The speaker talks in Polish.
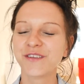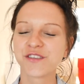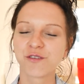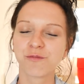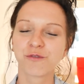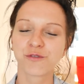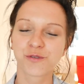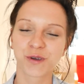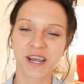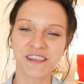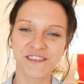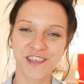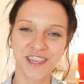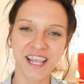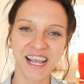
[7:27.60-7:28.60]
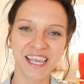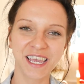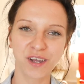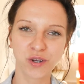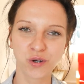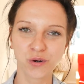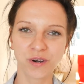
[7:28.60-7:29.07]
To są, słuchajcie,
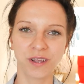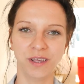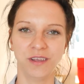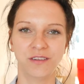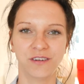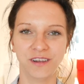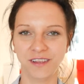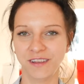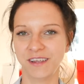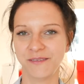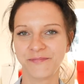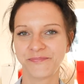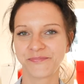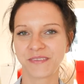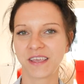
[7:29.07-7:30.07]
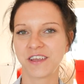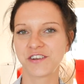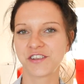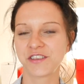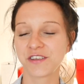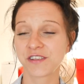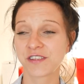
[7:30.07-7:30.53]
takie góry i doliny,
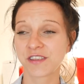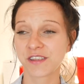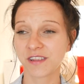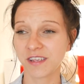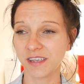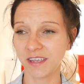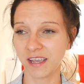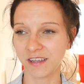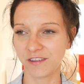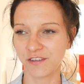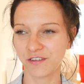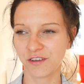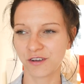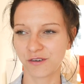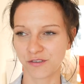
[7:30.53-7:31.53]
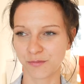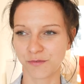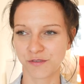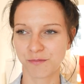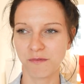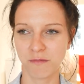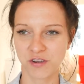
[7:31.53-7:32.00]
że to jest jakiś
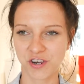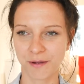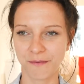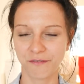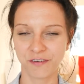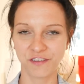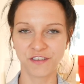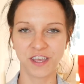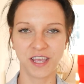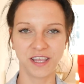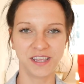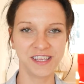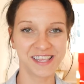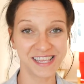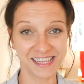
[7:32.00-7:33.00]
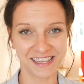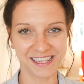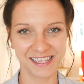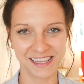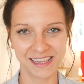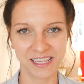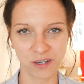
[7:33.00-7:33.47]
kosmos. My mieszkamy właśnie
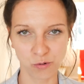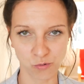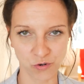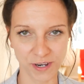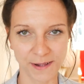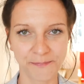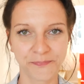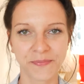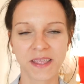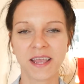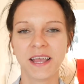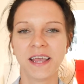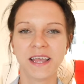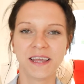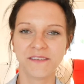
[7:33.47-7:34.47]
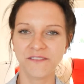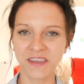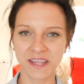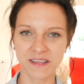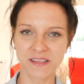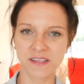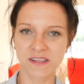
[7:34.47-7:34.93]
niestety na górze.
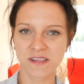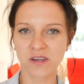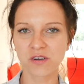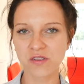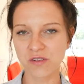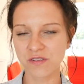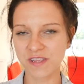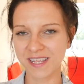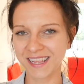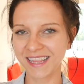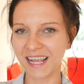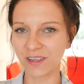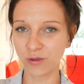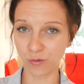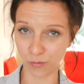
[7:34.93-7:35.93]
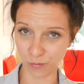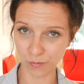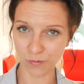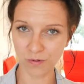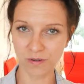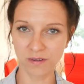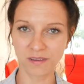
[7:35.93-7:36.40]
Więc schodząc na
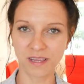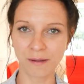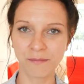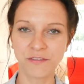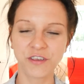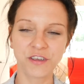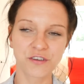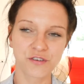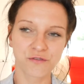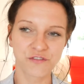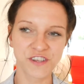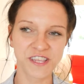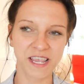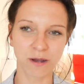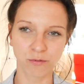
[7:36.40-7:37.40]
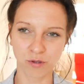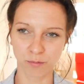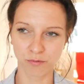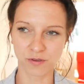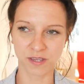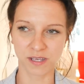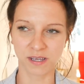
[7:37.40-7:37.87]
dół, tam gdzie jeżdżą wszystkie
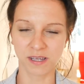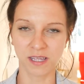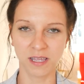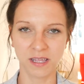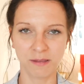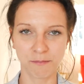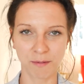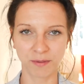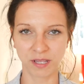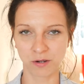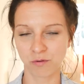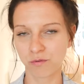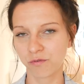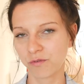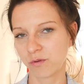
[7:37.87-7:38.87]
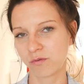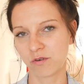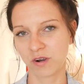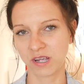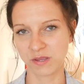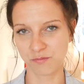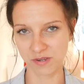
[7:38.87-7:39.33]
autobusy i mamy taką główną
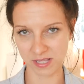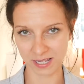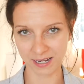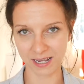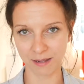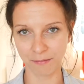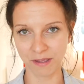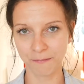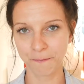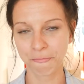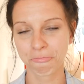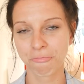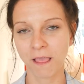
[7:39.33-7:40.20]
drogę z przystankami,